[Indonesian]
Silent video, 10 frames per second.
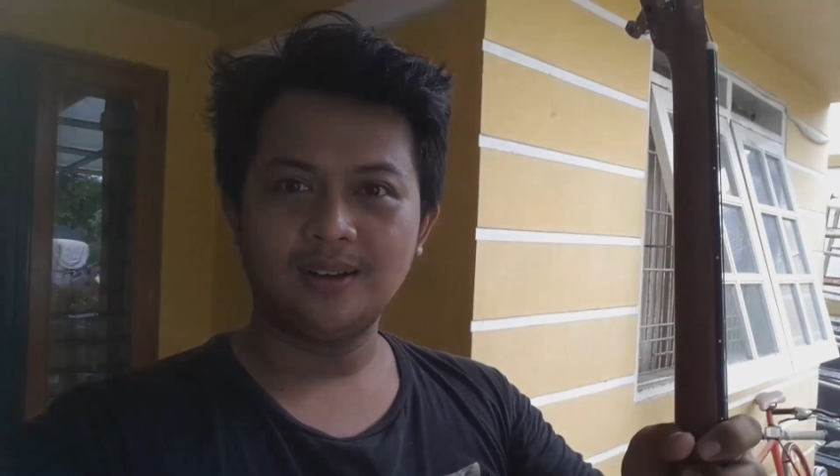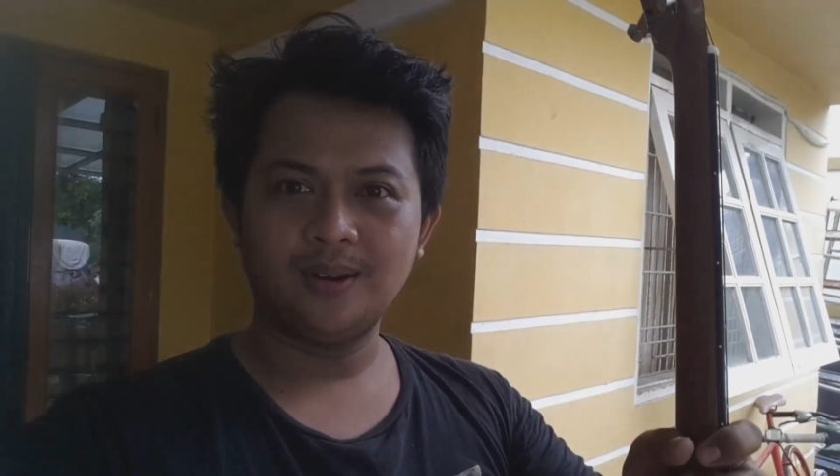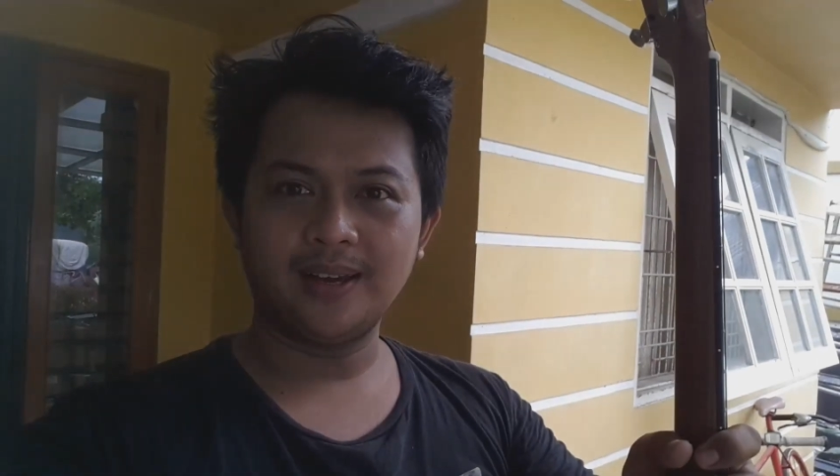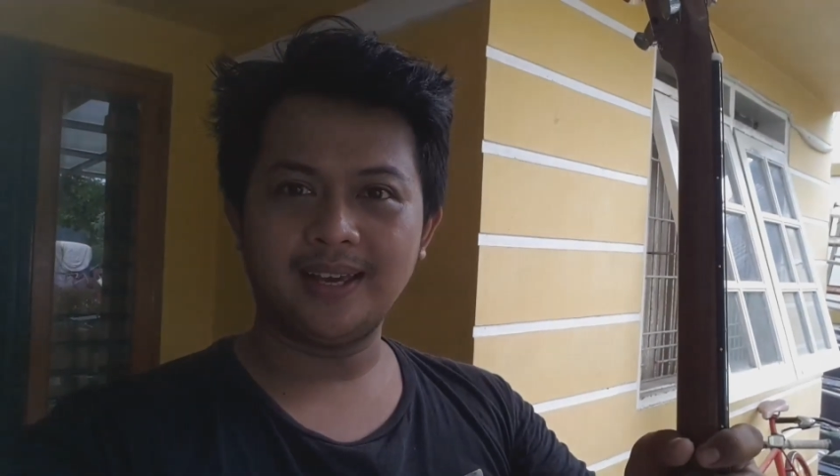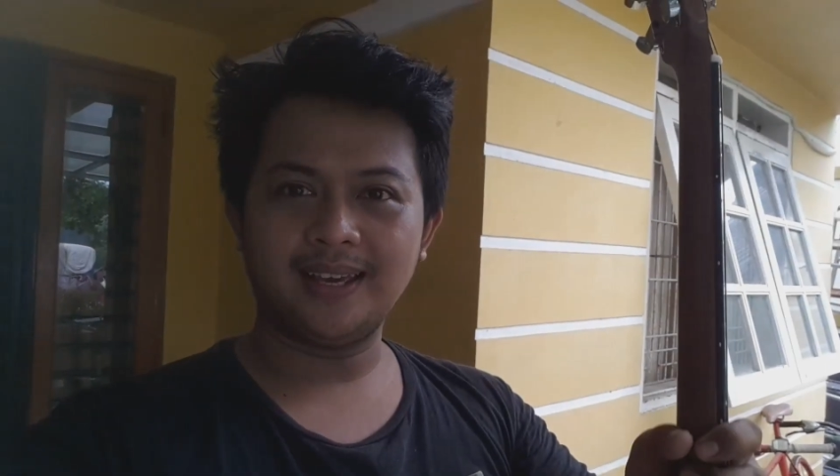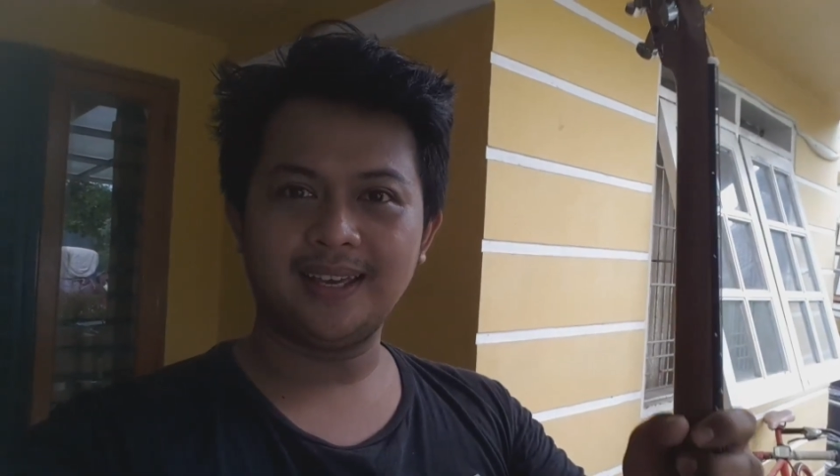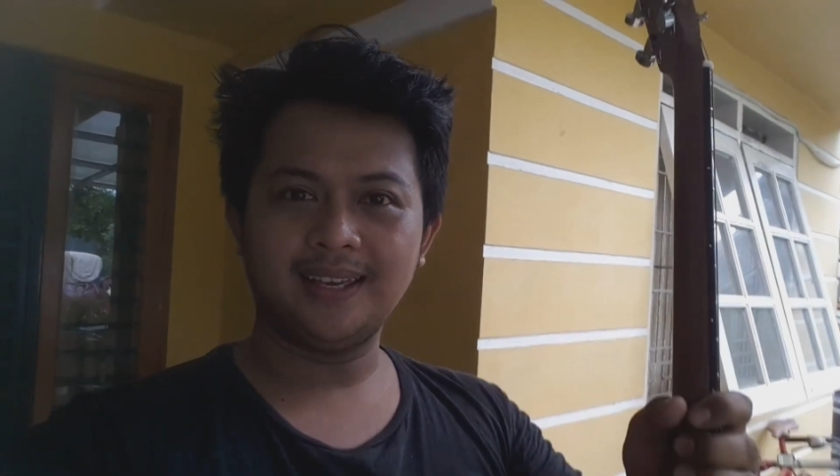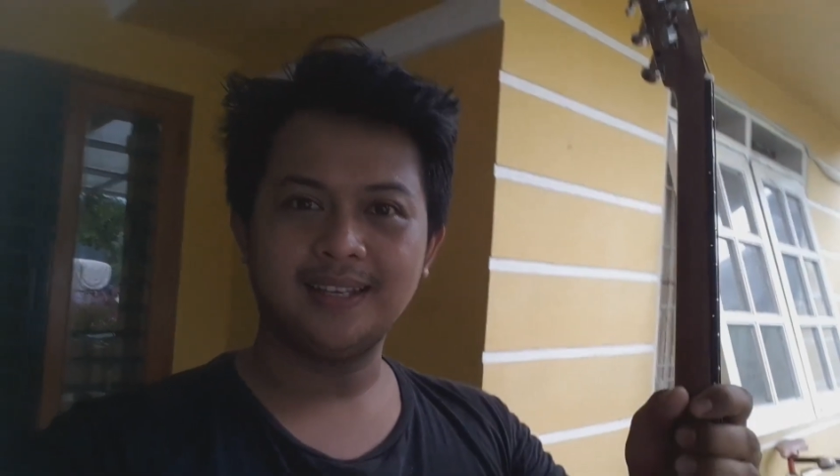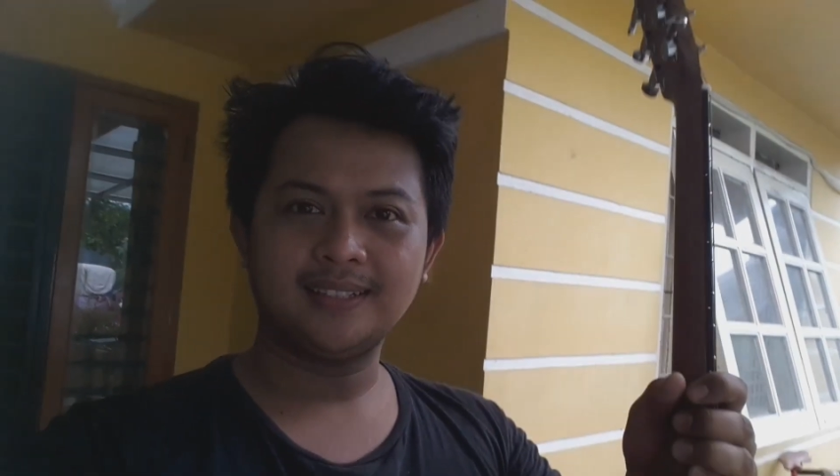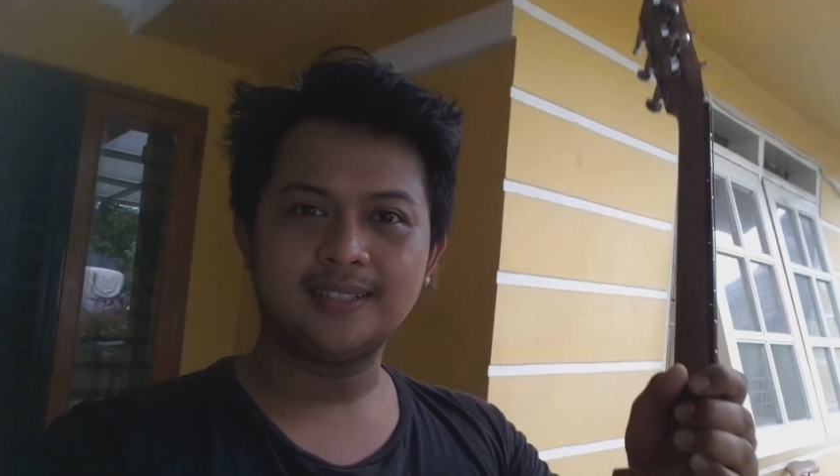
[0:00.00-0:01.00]

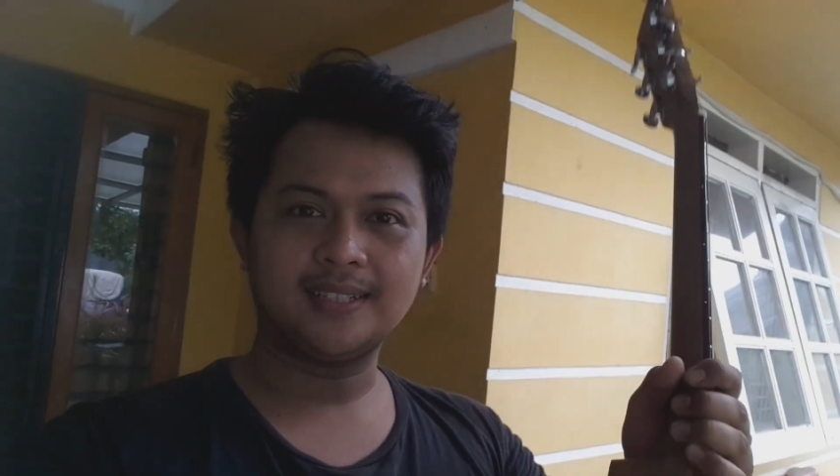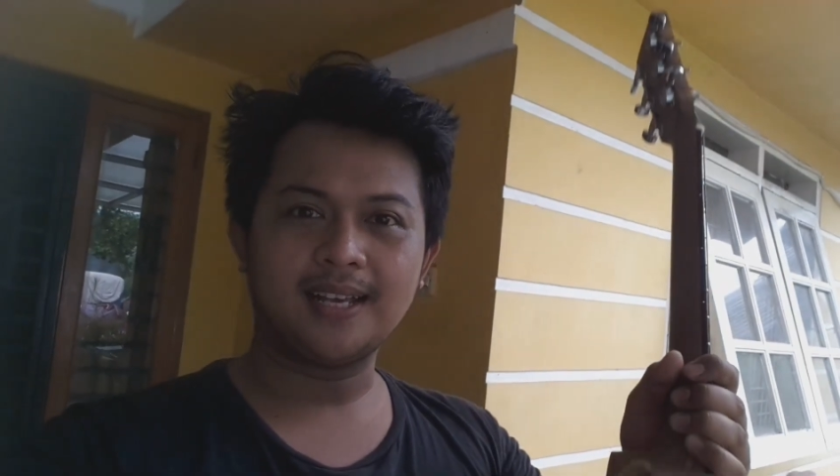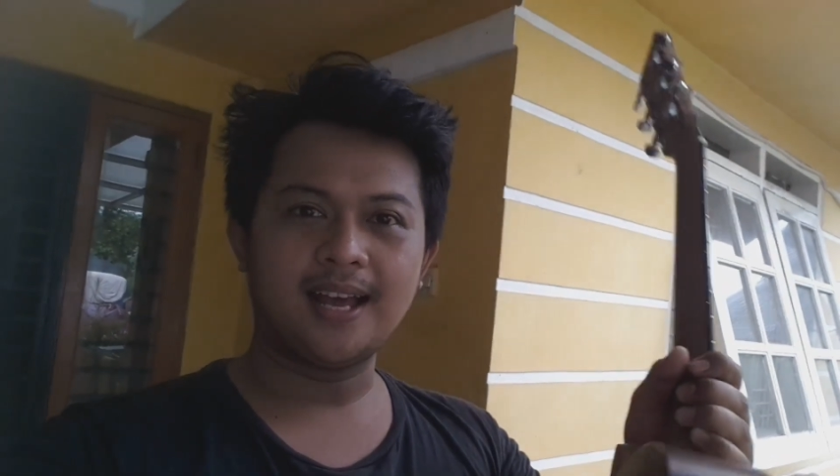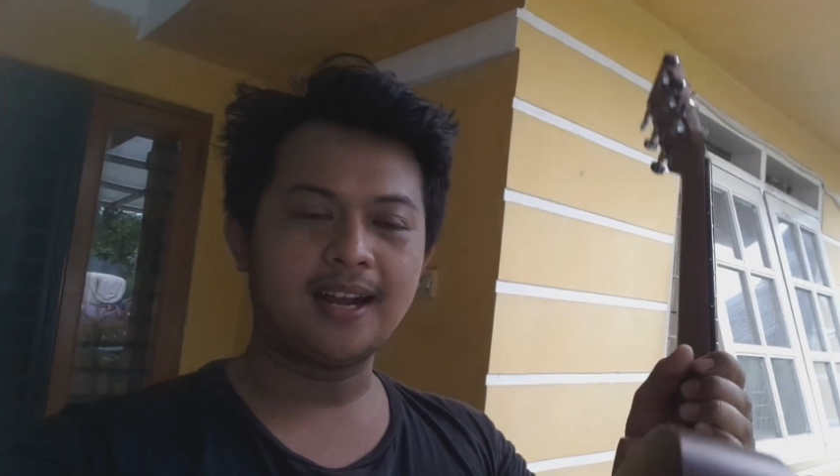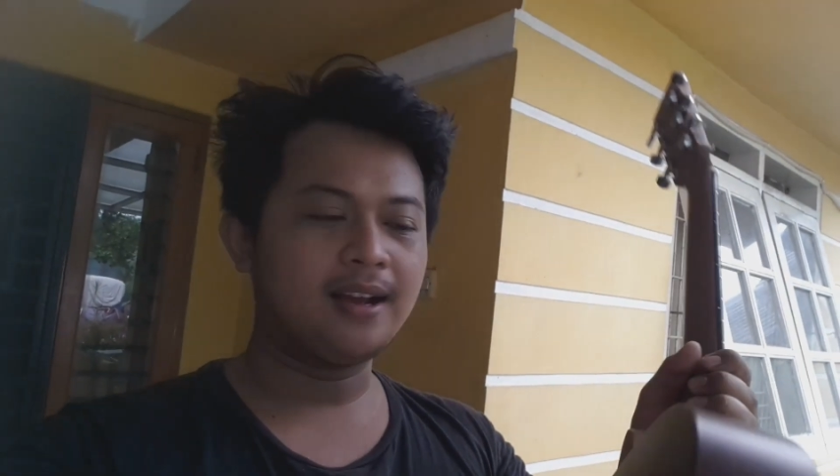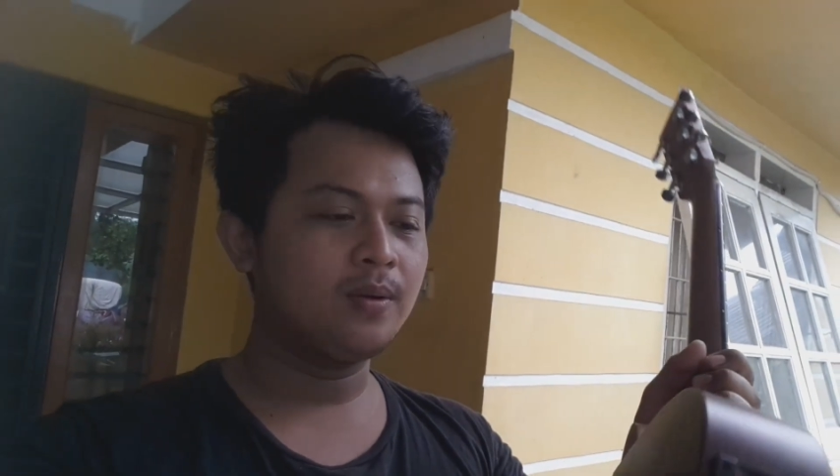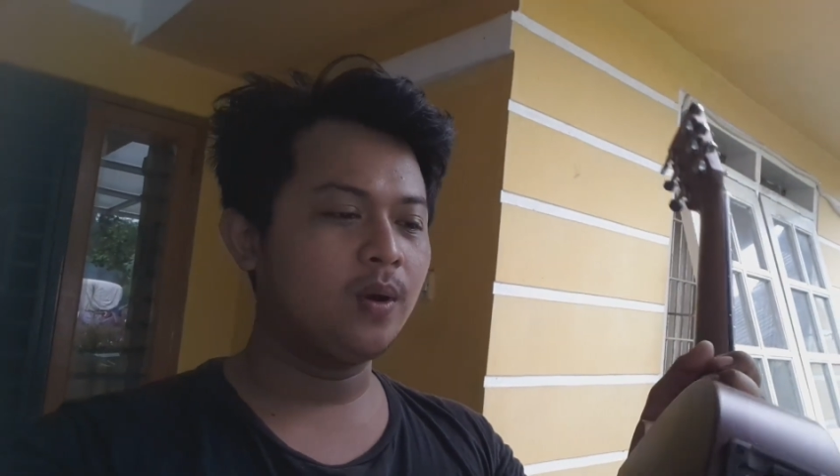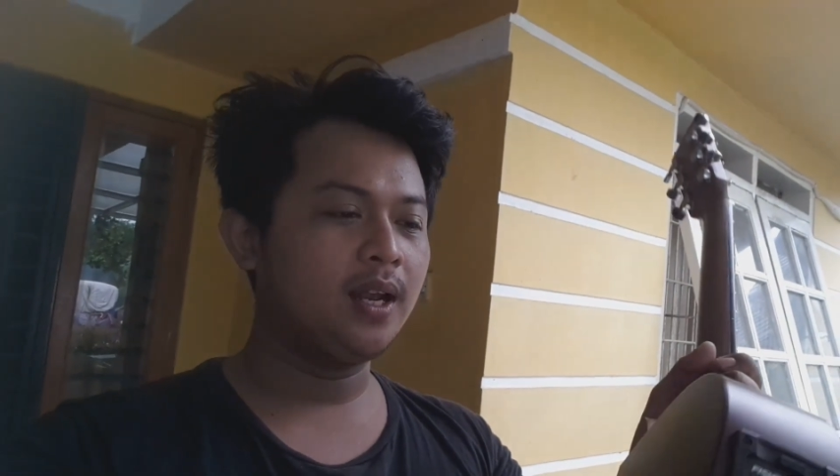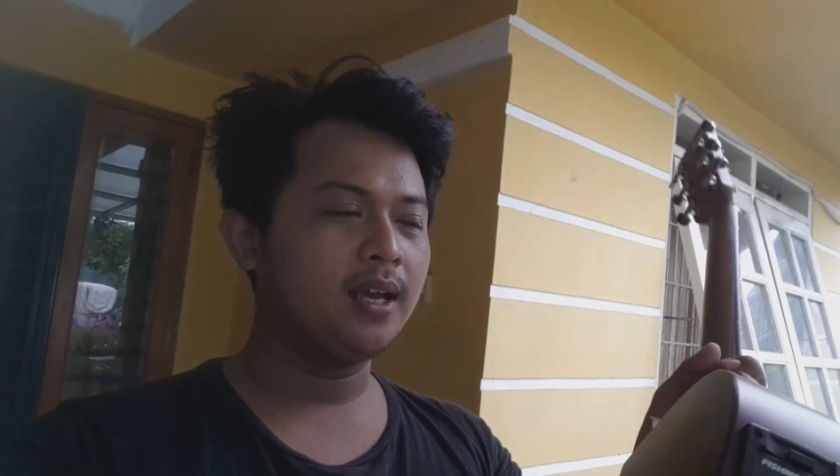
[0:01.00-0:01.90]
Oke, sekarang gue